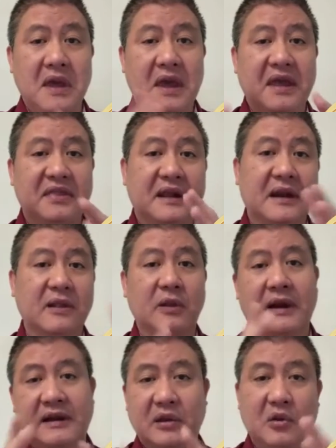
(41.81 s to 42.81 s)
entran en
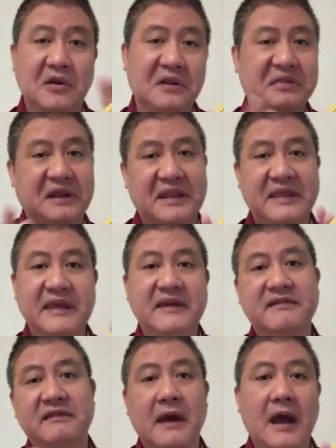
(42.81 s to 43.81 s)
alrededor entre
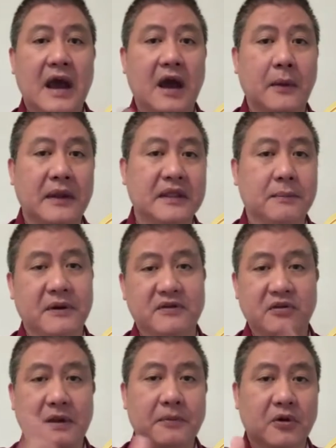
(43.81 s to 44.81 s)
10 a 20
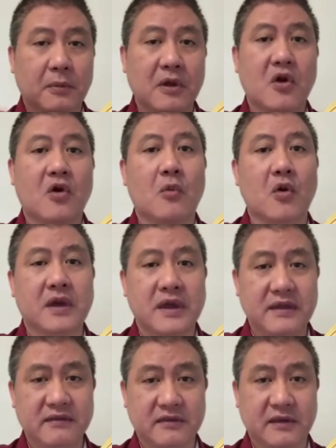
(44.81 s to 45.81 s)
personas promedio como
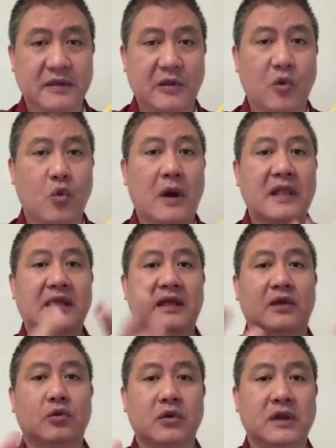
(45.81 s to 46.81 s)
15, de los cuales
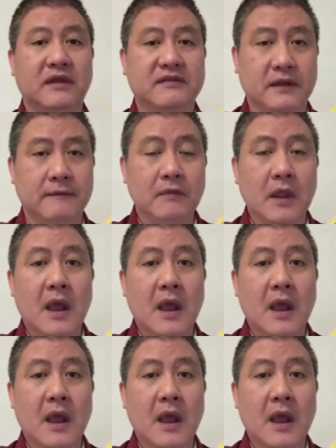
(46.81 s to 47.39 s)
de estos 15,